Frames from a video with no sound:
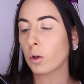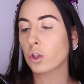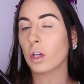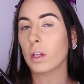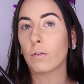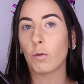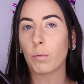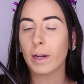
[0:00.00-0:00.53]
brocha
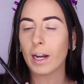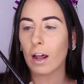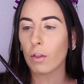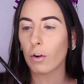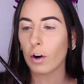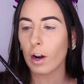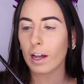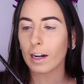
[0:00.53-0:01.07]

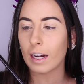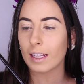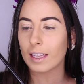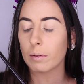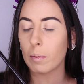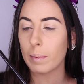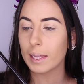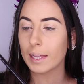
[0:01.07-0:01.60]
difuminadora
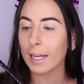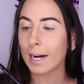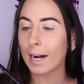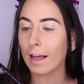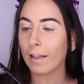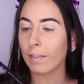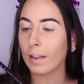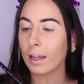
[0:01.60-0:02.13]
relativamente
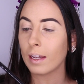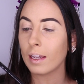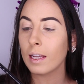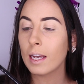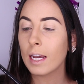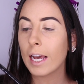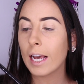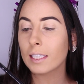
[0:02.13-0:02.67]
grande,
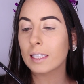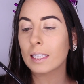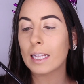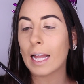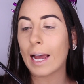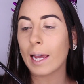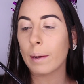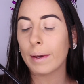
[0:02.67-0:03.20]
esta es
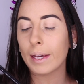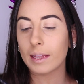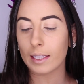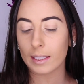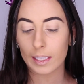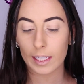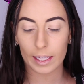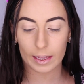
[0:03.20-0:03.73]
la
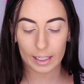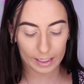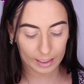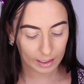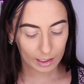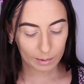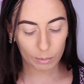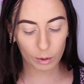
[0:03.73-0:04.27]

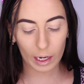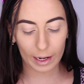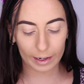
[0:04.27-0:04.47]
E27, voy a